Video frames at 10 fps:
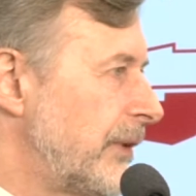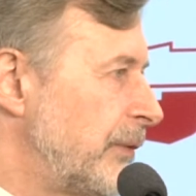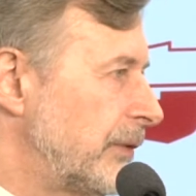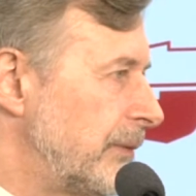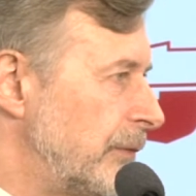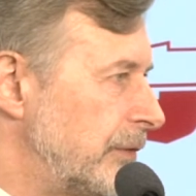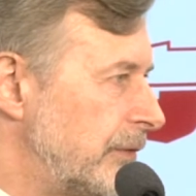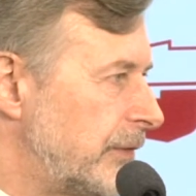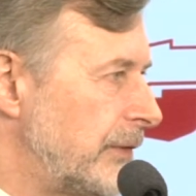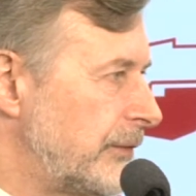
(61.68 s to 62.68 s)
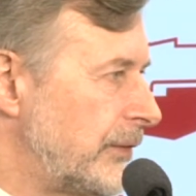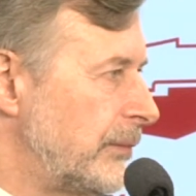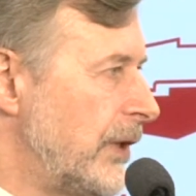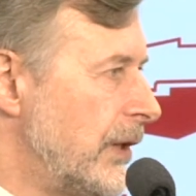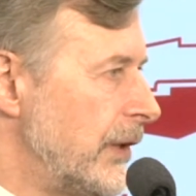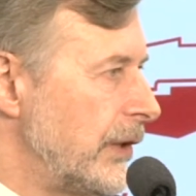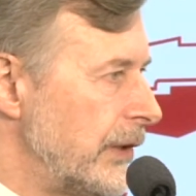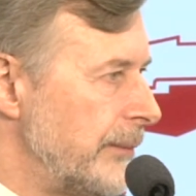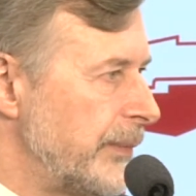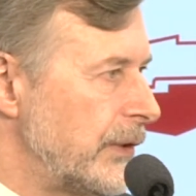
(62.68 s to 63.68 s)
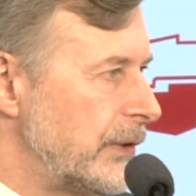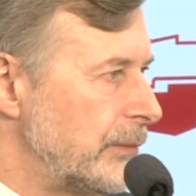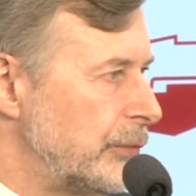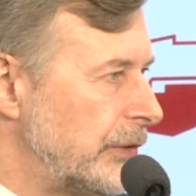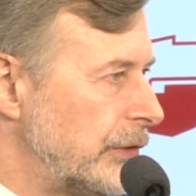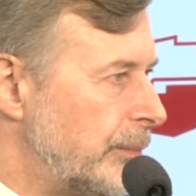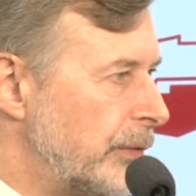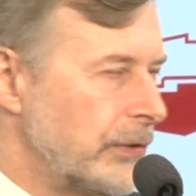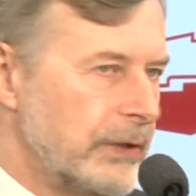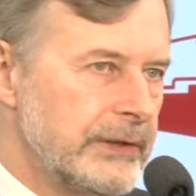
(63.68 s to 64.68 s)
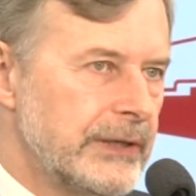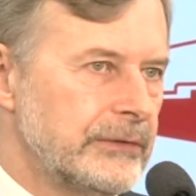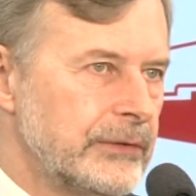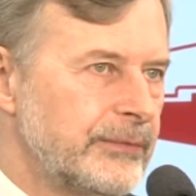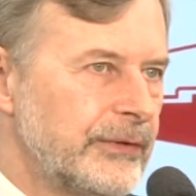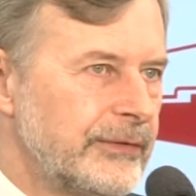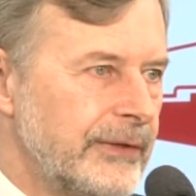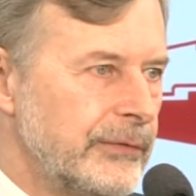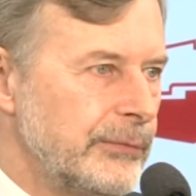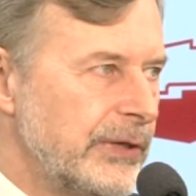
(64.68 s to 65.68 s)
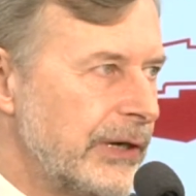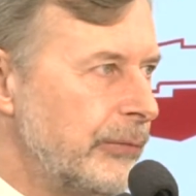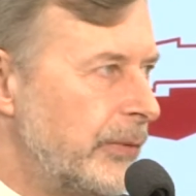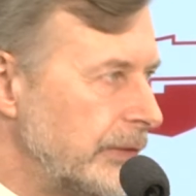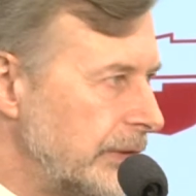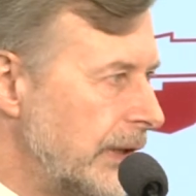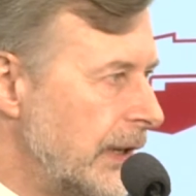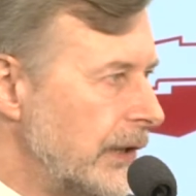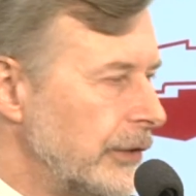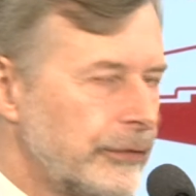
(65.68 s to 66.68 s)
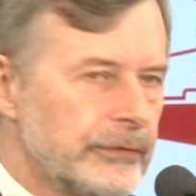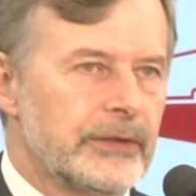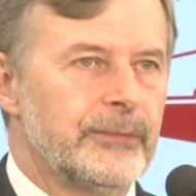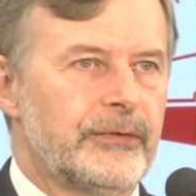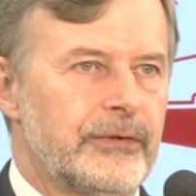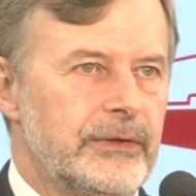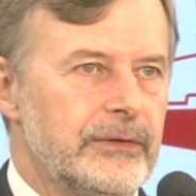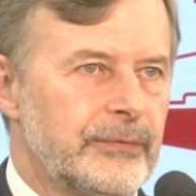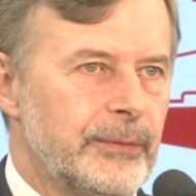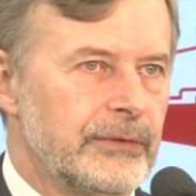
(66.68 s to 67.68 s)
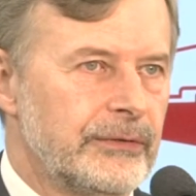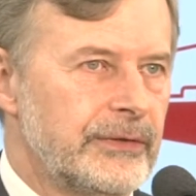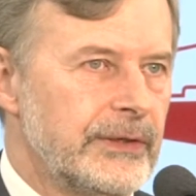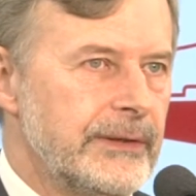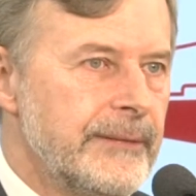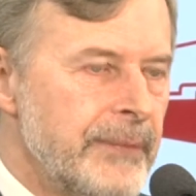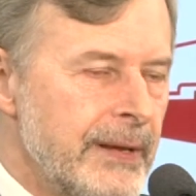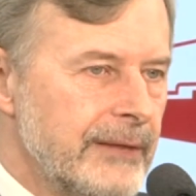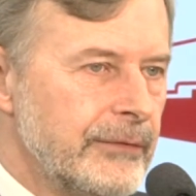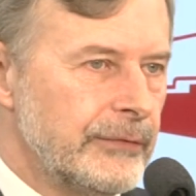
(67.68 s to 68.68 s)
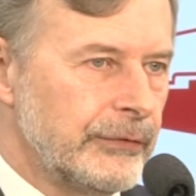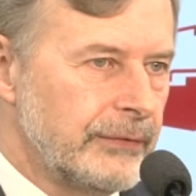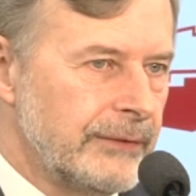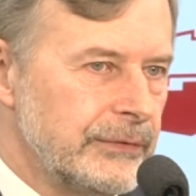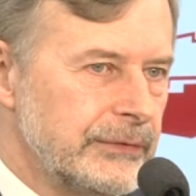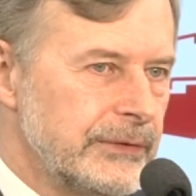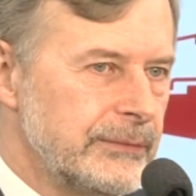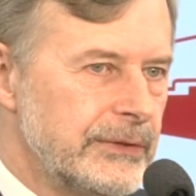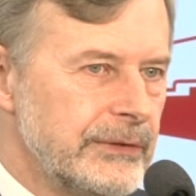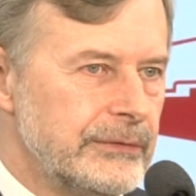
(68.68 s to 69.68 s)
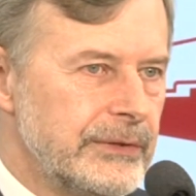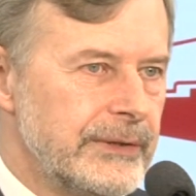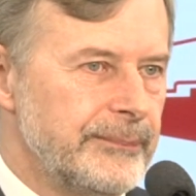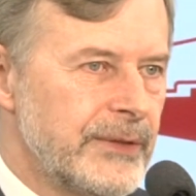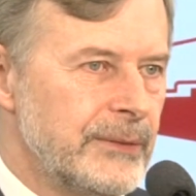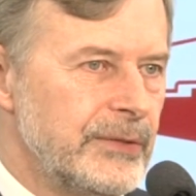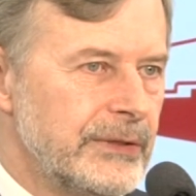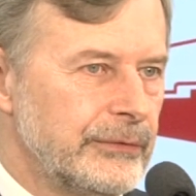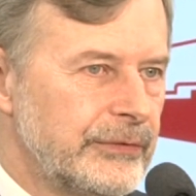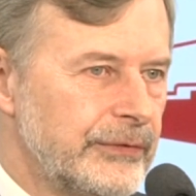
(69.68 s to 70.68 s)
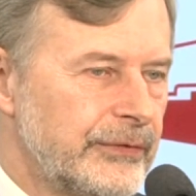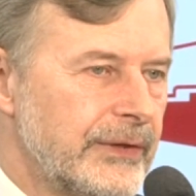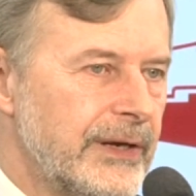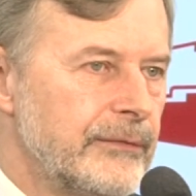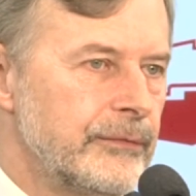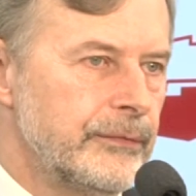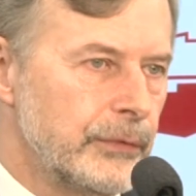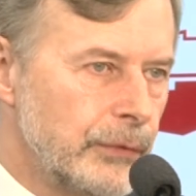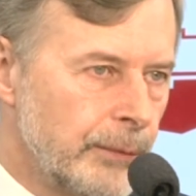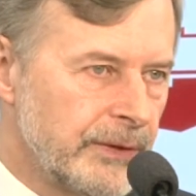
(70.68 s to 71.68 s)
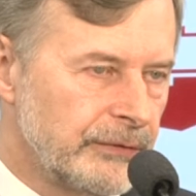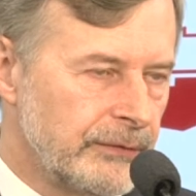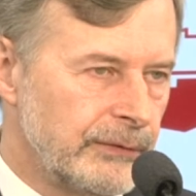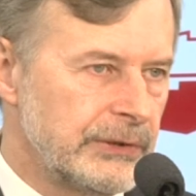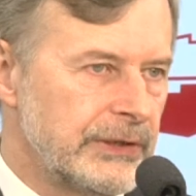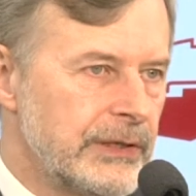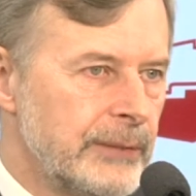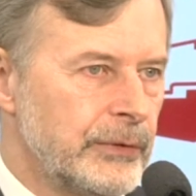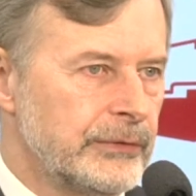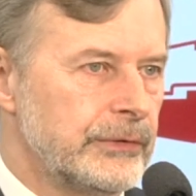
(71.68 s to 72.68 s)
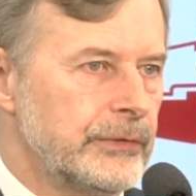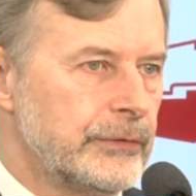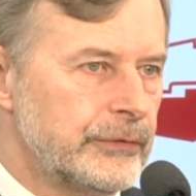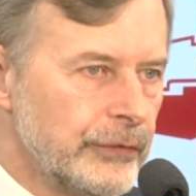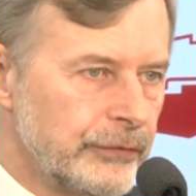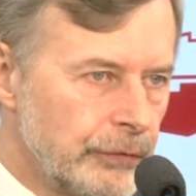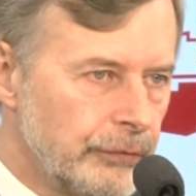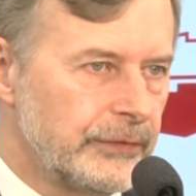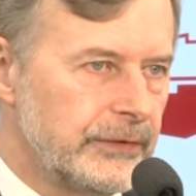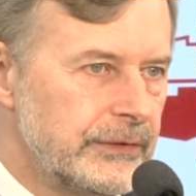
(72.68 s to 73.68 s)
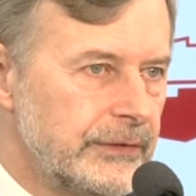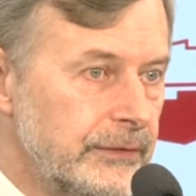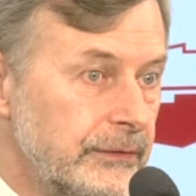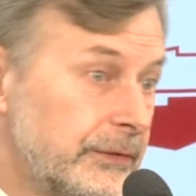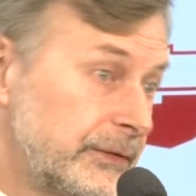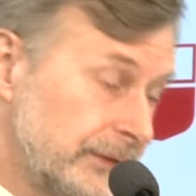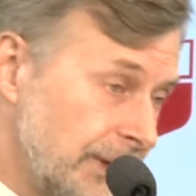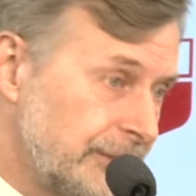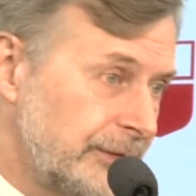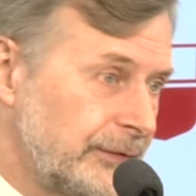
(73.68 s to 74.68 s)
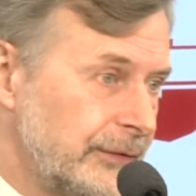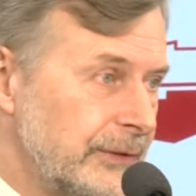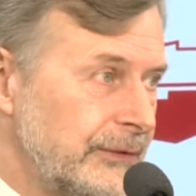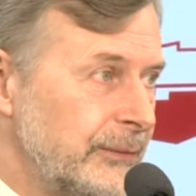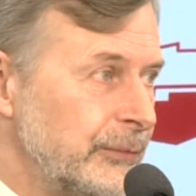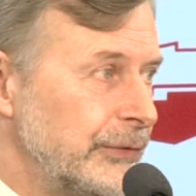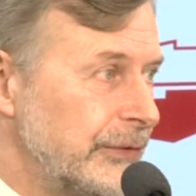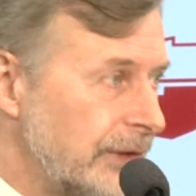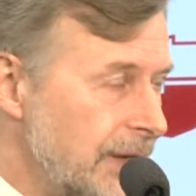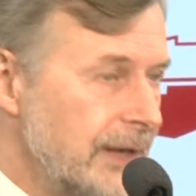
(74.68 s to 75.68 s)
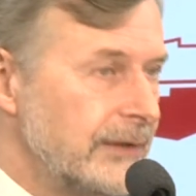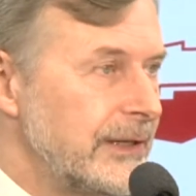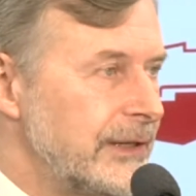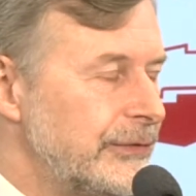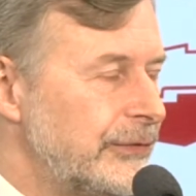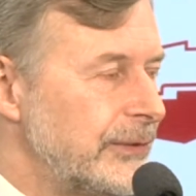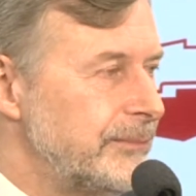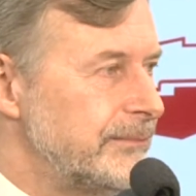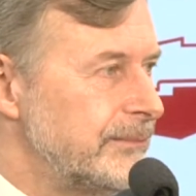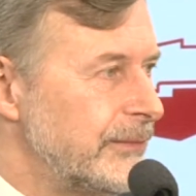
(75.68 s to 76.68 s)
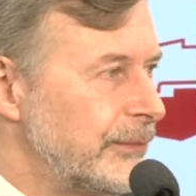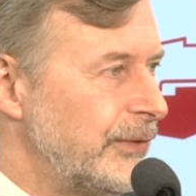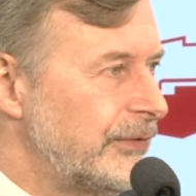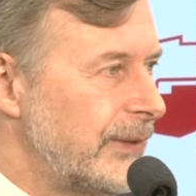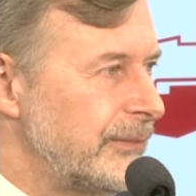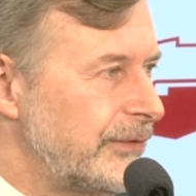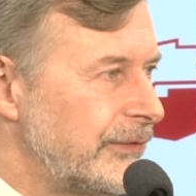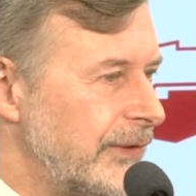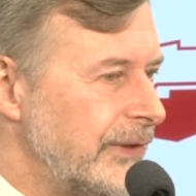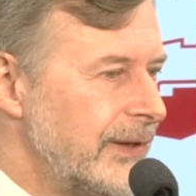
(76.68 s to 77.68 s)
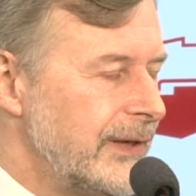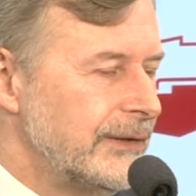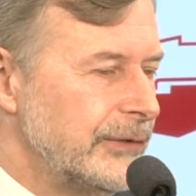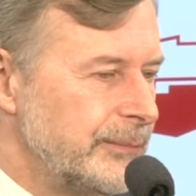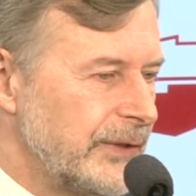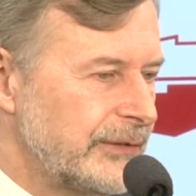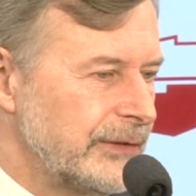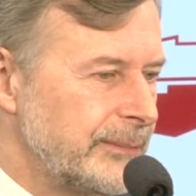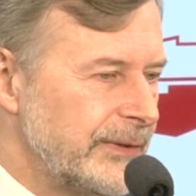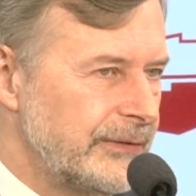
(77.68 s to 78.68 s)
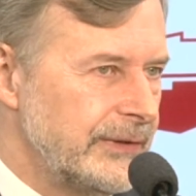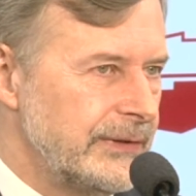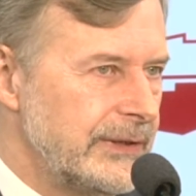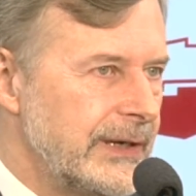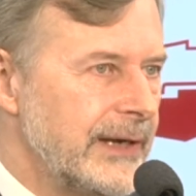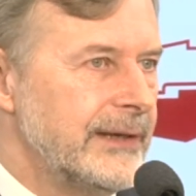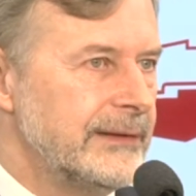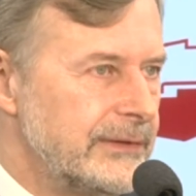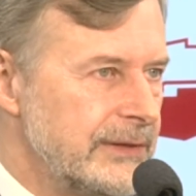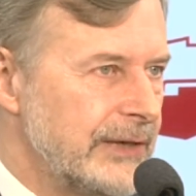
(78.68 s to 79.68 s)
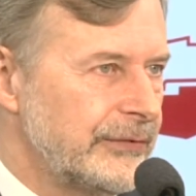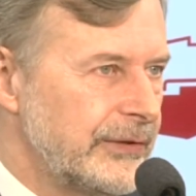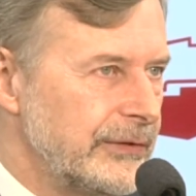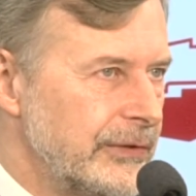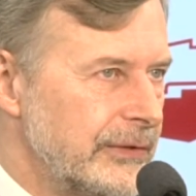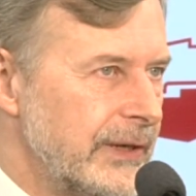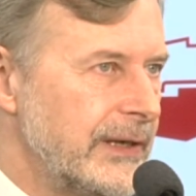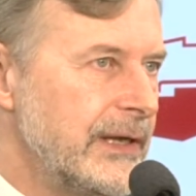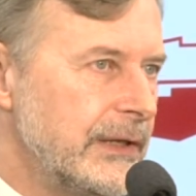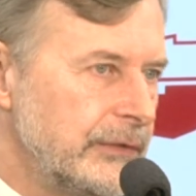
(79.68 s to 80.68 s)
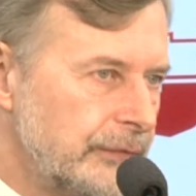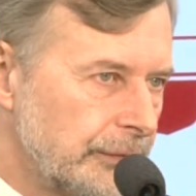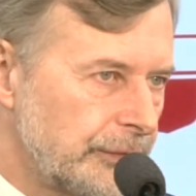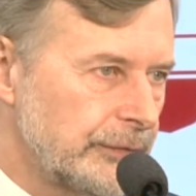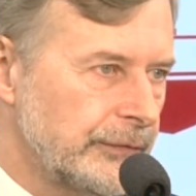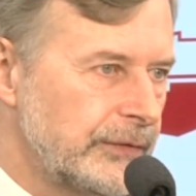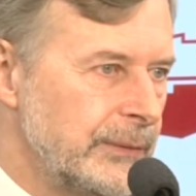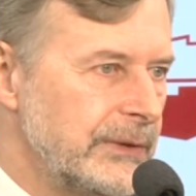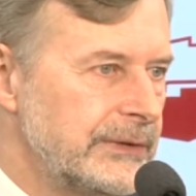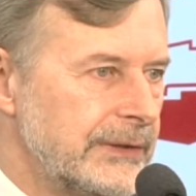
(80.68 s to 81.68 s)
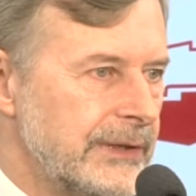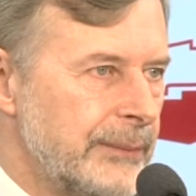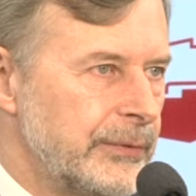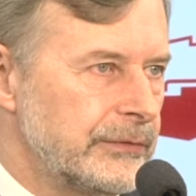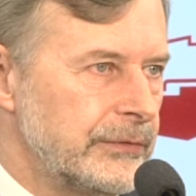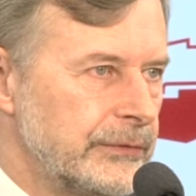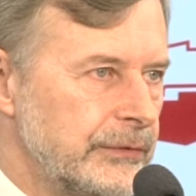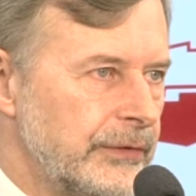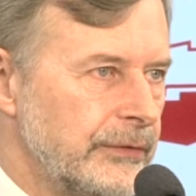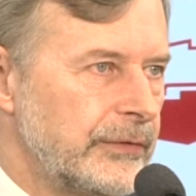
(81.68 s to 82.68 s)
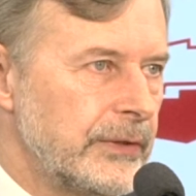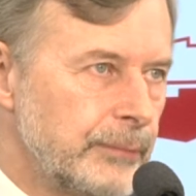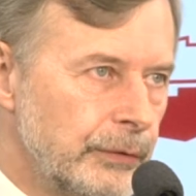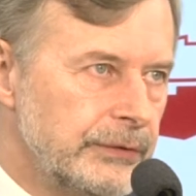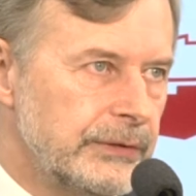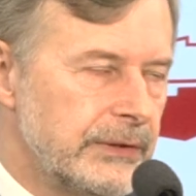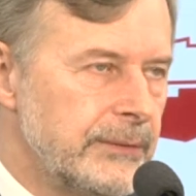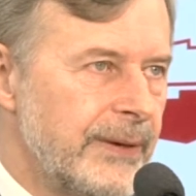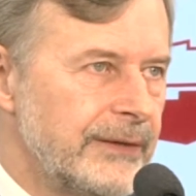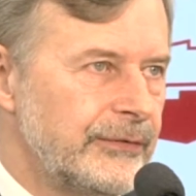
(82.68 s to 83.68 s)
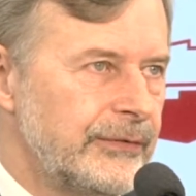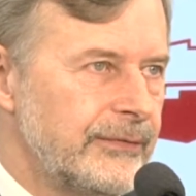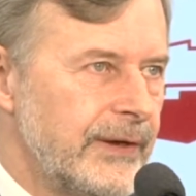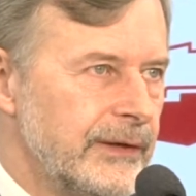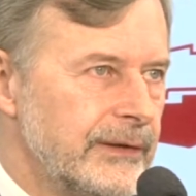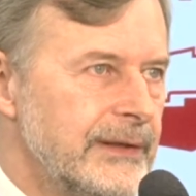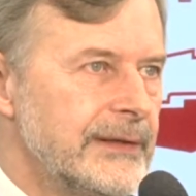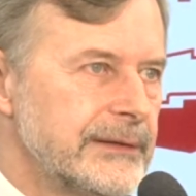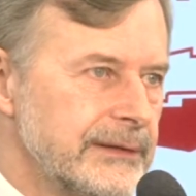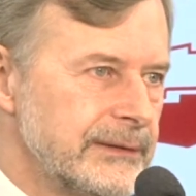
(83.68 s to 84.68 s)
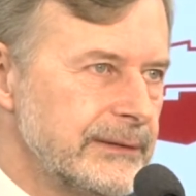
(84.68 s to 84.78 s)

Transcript: z raportem dotyczącym e, młodego pokolenia, który przedstawił Michał Michał Boni, Ośrodek Myśli Społecznej we Wrocławiu, którym kieruje Michał Syska, opracował takie raporty dotyczące różnych dziedzin życia, także sytuacji młodych, no ale dzisiaj zbliżamy się do 1 października, Dnia Seniora i w związku z tym ten raport dotyczący polityki państwa e,